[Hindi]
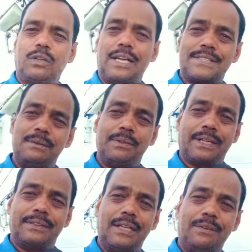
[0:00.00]
कैसे भी
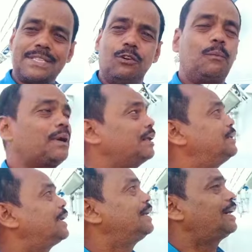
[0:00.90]
करते हैं वैसे ऊपर
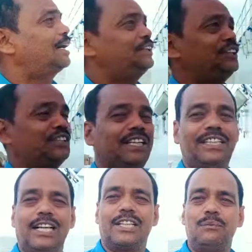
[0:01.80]
जाने का आदेश नहीं
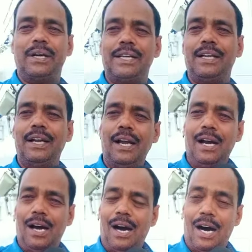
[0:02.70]
है लेकिन मैंने
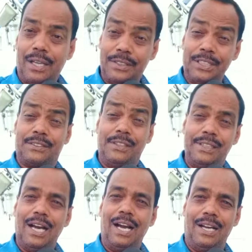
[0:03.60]
आदेश
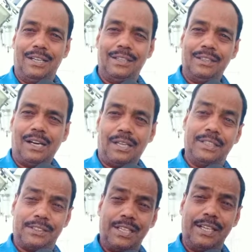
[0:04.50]
लिया है
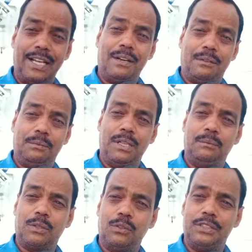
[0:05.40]
आदेश लेना
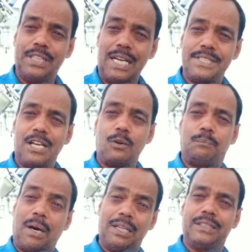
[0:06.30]
बिल्कुल जायज़ है और
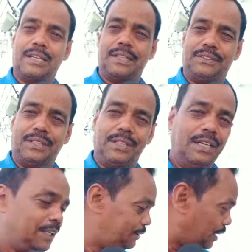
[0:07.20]
पालन करना चाहिए
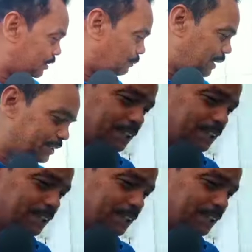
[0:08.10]
चलता हूँ मैं इसी